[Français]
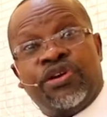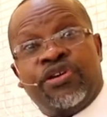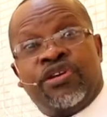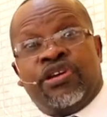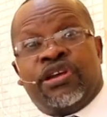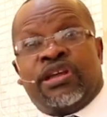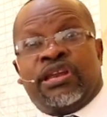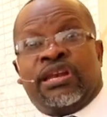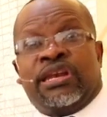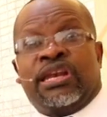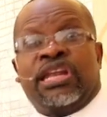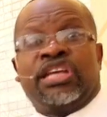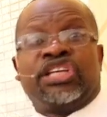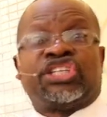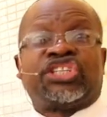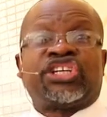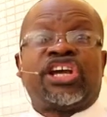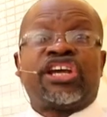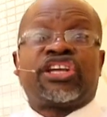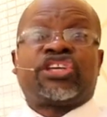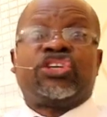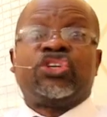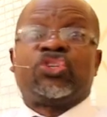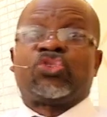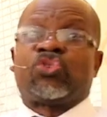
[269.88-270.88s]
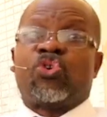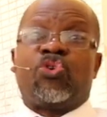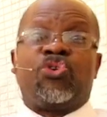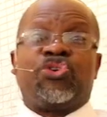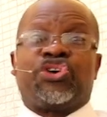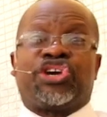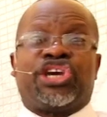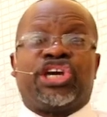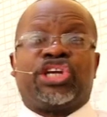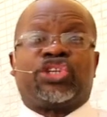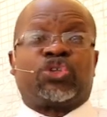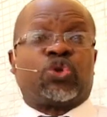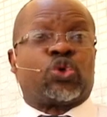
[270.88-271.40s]
Les gens qui sont au
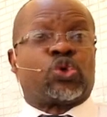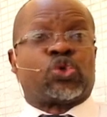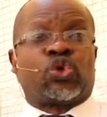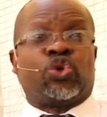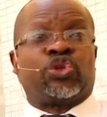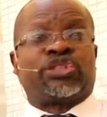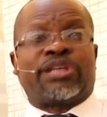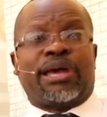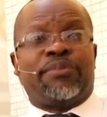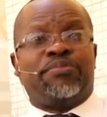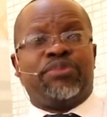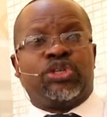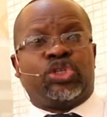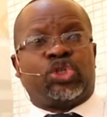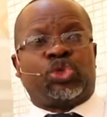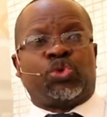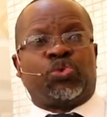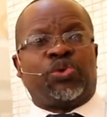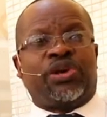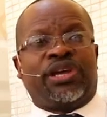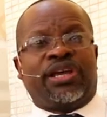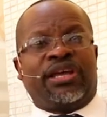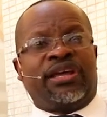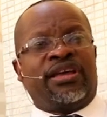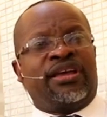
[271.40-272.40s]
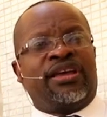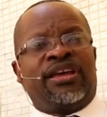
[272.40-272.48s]
ghetto sont habitués.